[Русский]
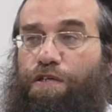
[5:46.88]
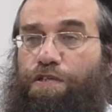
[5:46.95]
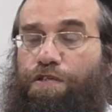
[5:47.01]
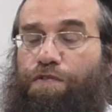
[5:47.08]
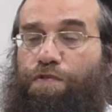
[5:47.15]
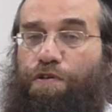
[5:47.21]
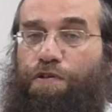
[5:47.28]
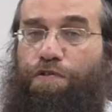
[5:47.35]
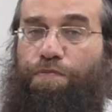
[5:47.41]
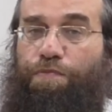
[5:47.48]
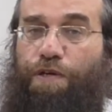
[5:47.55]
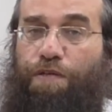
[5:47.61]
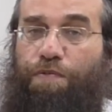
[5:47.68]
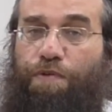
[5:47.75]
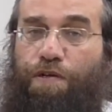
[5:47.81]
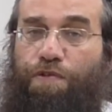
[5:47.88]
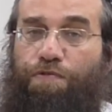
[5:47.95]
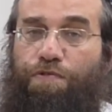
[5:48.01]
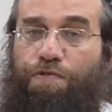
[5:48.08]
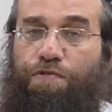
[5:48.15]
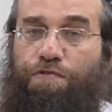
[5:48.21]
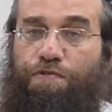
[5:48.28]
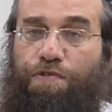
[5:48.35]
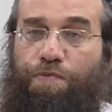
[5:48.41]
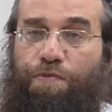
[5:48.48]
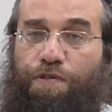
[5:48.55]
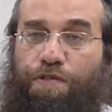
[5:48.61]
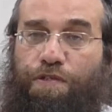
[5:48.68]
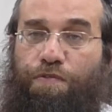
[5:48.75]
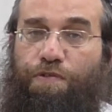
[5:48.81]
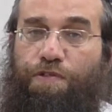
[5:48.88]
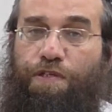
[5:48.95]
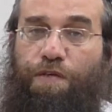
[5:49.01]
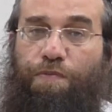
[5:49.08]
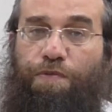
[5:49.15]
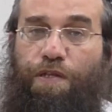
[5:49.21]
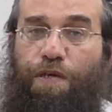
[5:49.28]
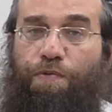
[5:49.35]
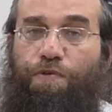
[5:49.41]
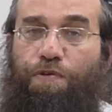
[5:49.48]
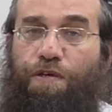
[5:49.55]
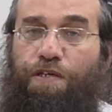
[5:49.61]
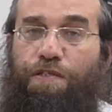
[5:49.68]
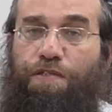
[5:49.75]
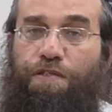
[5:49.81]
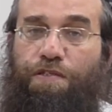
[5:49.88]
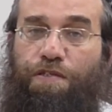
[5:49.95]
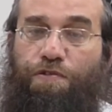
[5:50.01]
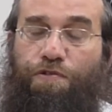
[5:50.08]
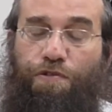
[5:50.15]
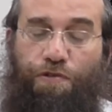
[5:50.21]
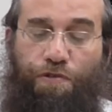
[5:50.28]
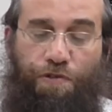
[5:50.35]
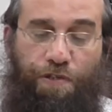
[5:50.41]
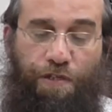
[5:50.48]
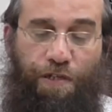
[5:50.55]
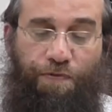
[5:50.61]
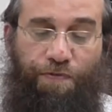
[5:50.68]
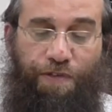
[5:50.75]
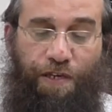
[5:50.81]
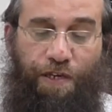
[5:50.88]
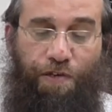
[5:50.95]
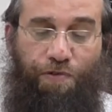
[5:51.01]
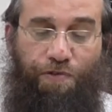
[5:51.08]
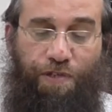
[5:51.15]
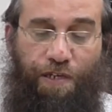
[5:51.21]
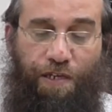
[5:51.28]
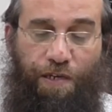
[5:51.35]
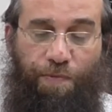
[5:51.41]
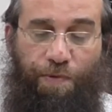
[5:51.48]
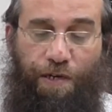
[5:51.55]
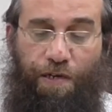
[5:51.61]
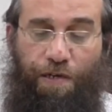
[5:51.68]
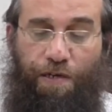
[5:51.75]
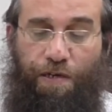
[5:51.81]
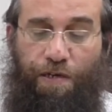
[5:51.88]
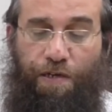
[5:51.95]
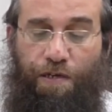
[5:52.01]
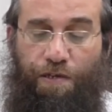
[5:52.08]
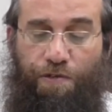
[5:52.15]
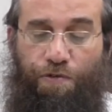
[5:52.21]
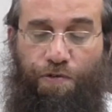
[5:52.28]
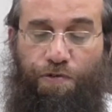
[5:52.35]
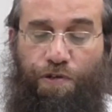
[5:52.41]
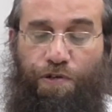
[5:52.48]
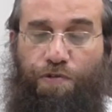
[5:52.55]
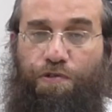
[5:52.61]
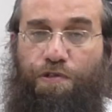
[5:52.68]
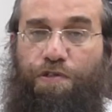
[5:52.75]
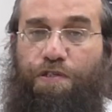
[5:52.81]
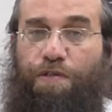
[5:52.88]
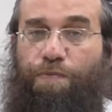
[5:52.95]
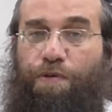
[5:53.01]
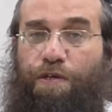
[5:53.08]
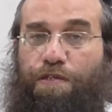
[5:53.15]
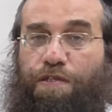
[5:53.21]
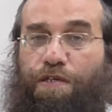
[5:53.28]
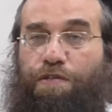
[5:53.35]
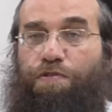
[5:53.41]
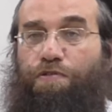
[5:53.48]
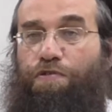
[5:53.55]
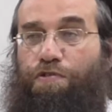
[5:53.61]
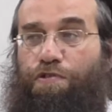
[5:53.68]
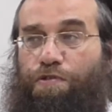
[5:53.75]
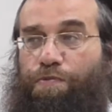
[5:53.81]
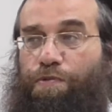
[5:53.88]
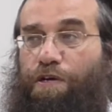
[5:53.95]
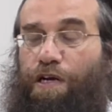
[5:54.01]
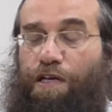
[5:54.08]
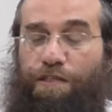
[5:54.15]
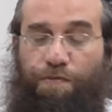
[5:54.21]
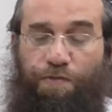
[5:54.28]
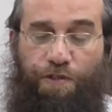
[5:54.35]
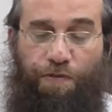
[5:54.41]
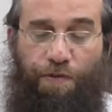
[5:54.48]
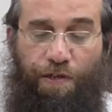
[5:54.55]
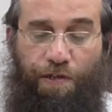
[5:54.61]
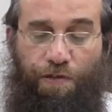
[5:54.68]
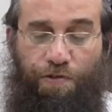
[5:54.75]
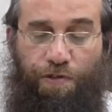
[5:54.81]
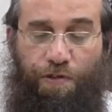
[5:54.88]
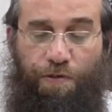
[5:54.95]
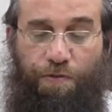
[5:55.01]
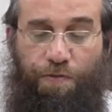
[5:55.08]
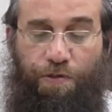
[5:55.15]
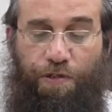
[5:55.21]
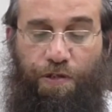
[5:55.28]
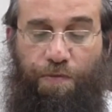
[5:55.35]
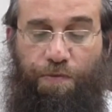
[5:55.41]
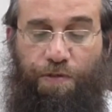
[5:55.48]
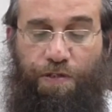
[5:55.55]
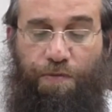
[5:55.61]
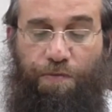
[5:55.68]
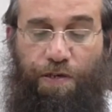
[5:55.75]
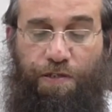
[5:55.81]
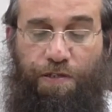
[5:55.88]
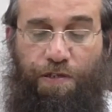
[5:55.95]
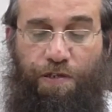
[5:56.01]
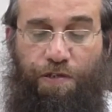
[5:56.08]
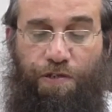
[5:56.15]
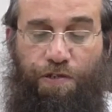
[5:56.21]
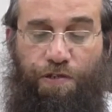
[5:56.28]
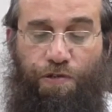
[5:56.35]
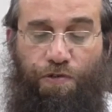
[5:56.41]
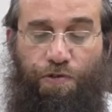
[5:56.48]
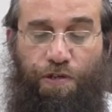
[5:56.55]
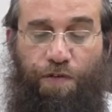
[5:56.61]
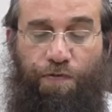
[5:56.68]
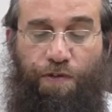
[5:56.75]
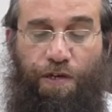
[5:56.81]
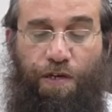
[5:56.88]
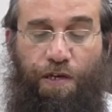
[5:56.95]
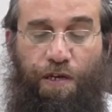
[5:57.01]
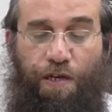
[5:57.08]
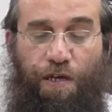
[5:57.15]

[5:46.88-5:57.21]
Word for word: четвертом, пятом году, нужно принести в Иерусалим, и там ее есть. Если кто-то ее съел вне Иерусалима, то он нарушил запрет, за который тоже полагается вычевание. То, что у нас обычно написано, майсер решен шело нивде